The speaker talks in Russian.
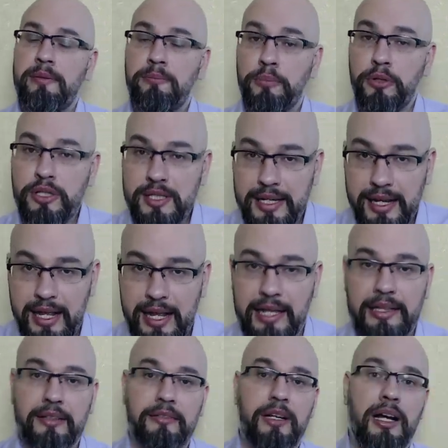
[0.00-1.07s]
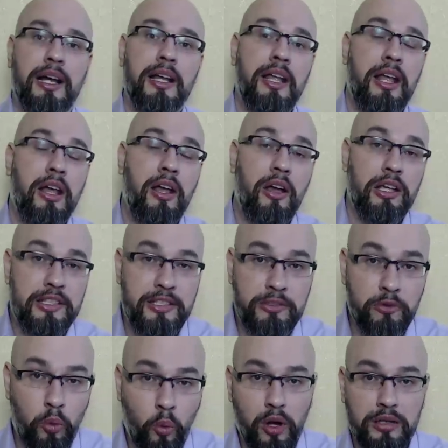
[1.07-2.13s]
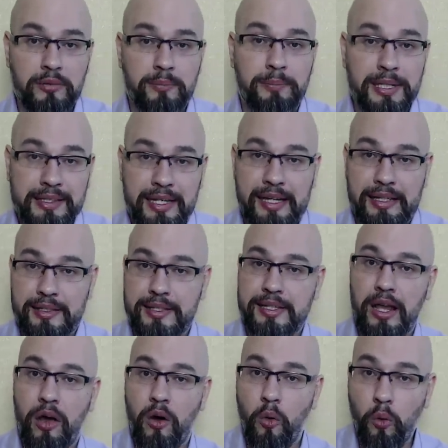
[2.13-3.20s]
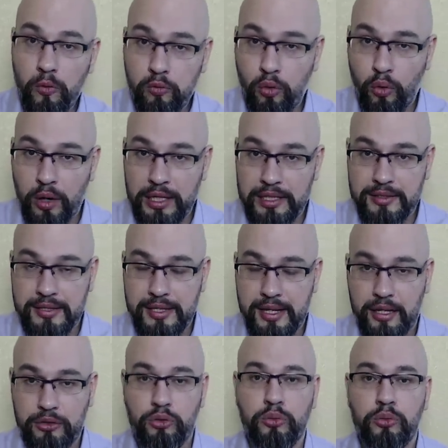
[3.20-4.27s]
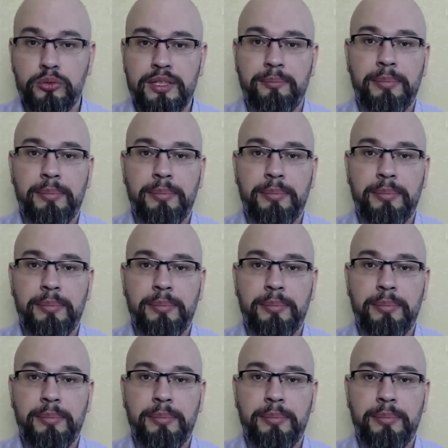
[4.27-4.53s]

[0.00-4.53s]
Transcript: После этого он пытался уволиться оттуда,